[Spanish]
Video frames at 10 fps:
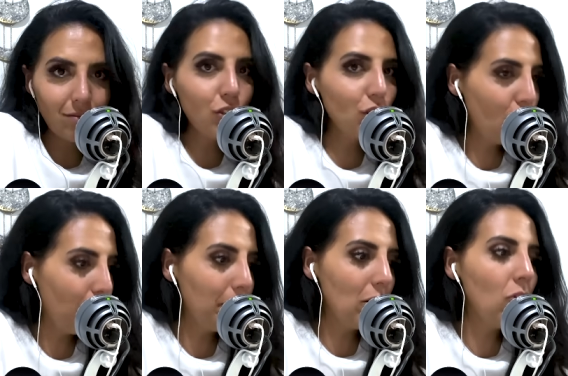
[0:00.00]
Yo
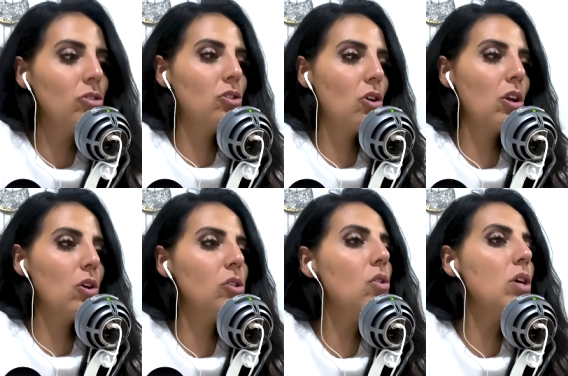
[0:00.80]
opino, yo creo
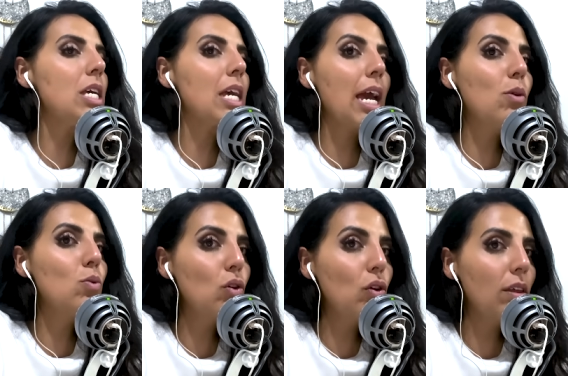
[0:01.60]
eso, y que
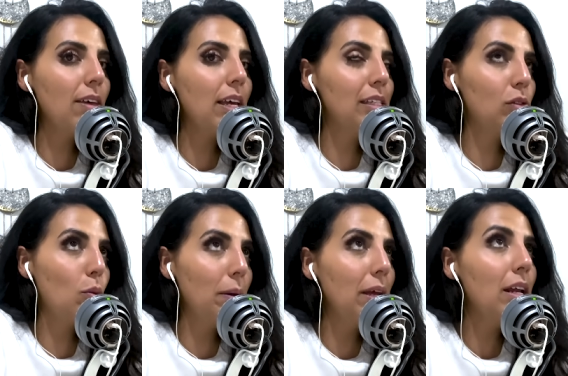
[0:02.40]
uno no debe
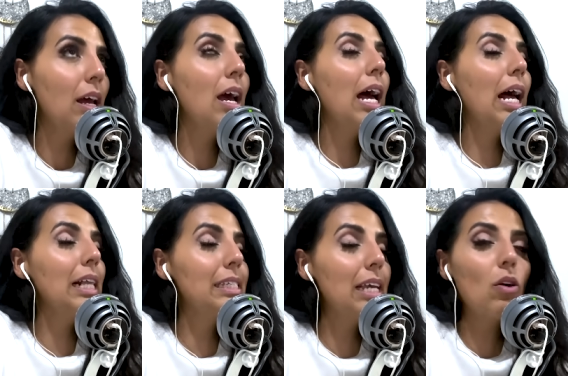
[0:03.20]
escupir
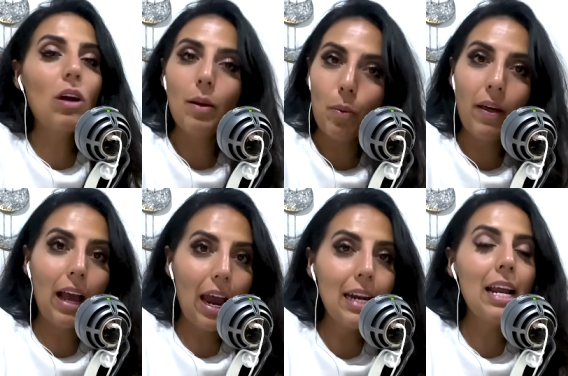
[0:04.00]
al cielo que le puede
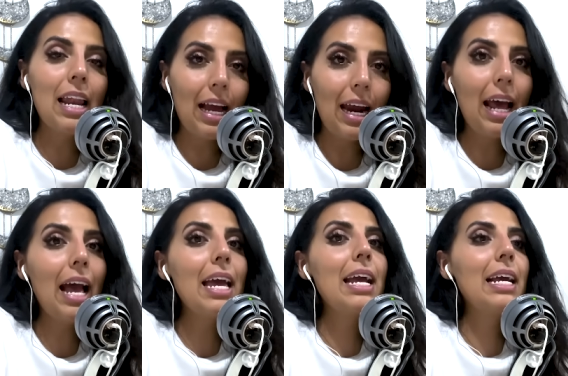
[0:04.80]
caer en la cara.
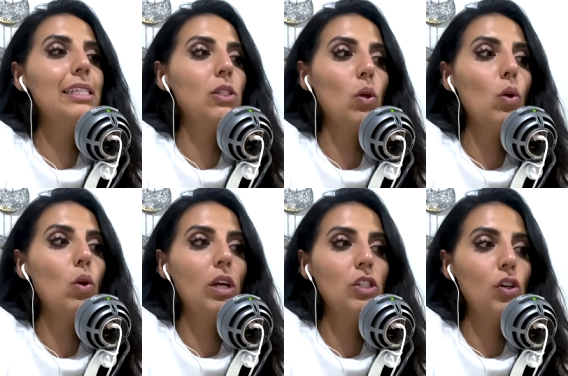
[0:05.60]
Es todo
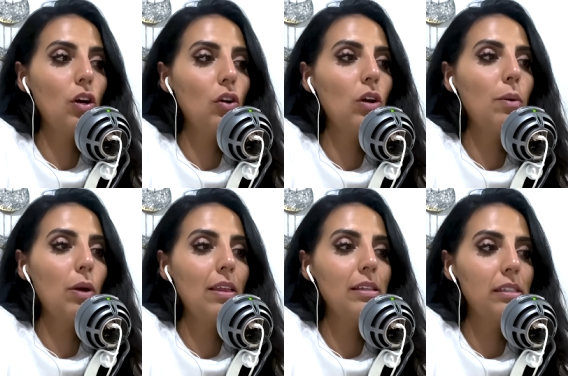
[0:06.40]
lo que yo creo que
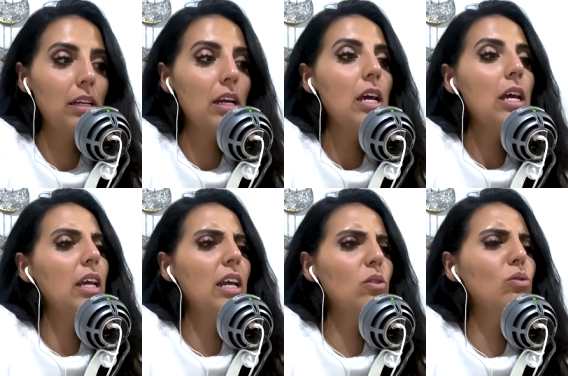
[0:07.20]
voy a decir,
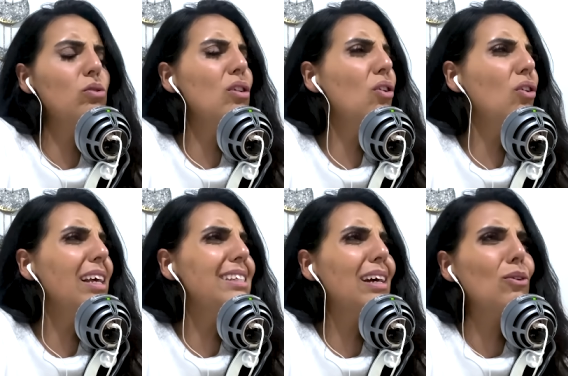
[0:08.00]
que no es justo. Y yo creo
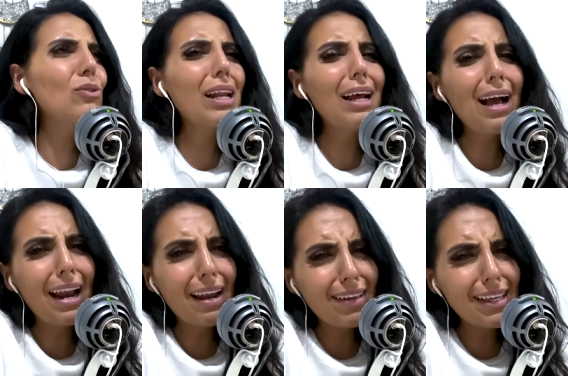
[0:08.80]
que hasta cuando salga
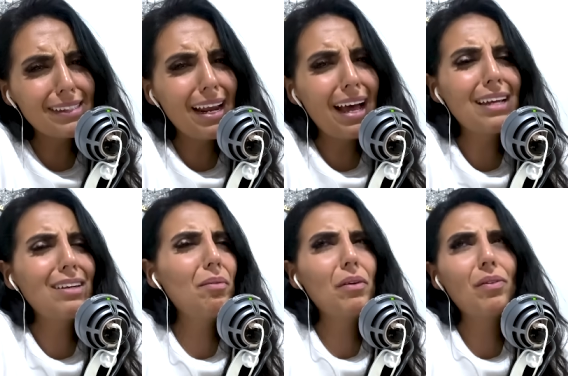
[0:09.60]
Gala va a decir, ay,
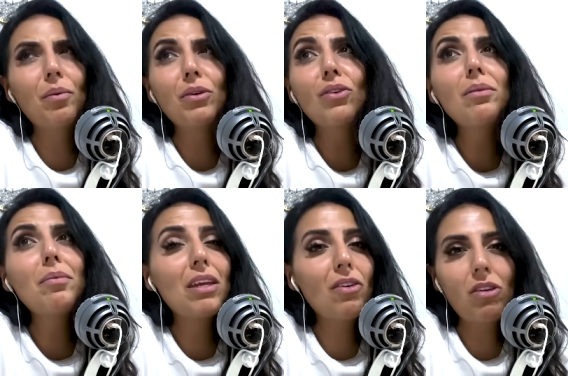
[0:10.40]
no, por favor, yo ni
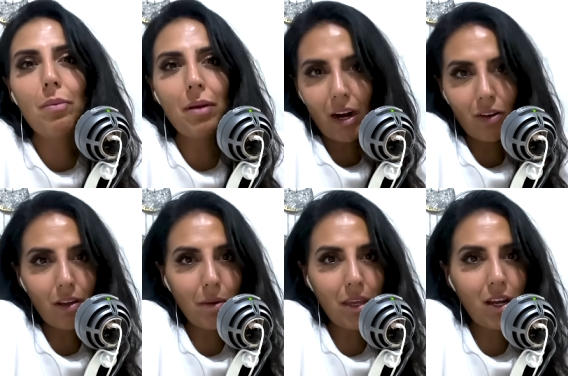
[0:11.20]
me quiero llamar la novia
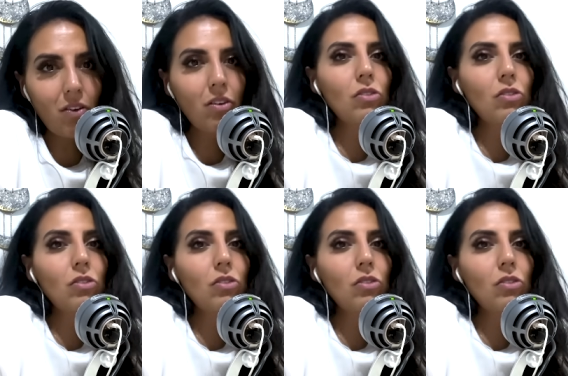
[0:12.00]
de México.